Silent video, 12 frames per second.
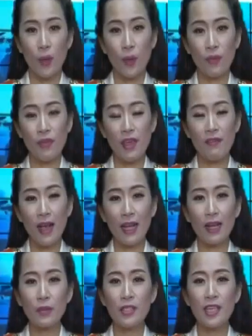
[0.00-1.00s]
Quý vị và các
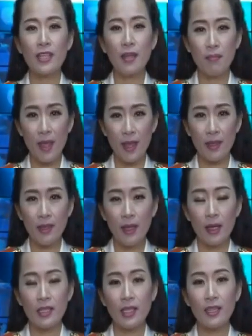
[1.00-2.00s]
đồng chí thân mến,
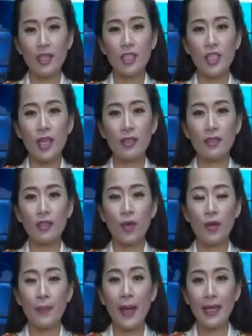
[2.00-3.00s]
chỉ tính riêng từ đầu
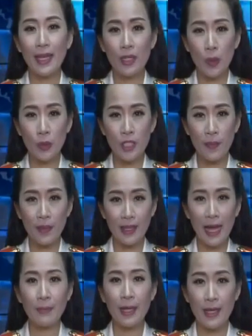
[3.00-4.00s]
năm hai nghìn không trăm mười
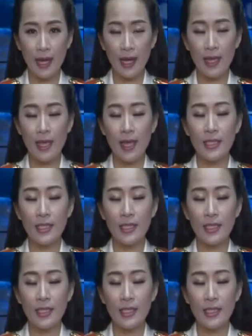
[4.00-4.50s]
tám đến nay,